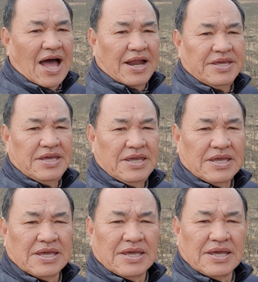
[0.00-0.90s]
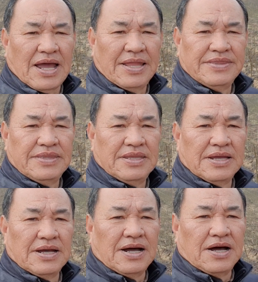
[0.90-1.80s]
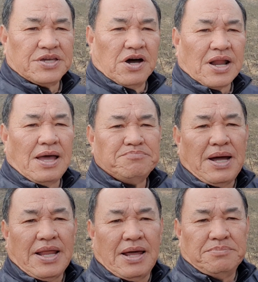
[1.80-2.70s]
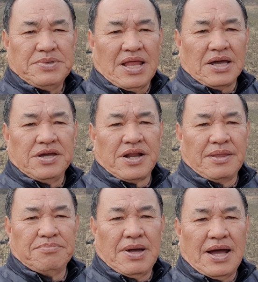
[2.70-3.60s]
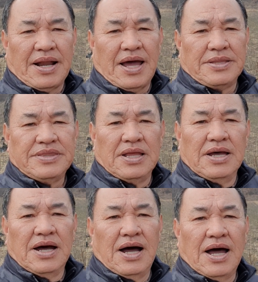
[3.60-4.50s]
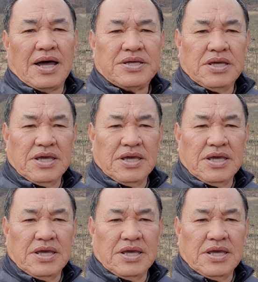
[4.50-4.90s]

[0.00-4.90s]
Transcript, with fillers: 알이 예, 한 어, 결란만 합니다. 결란만한 어,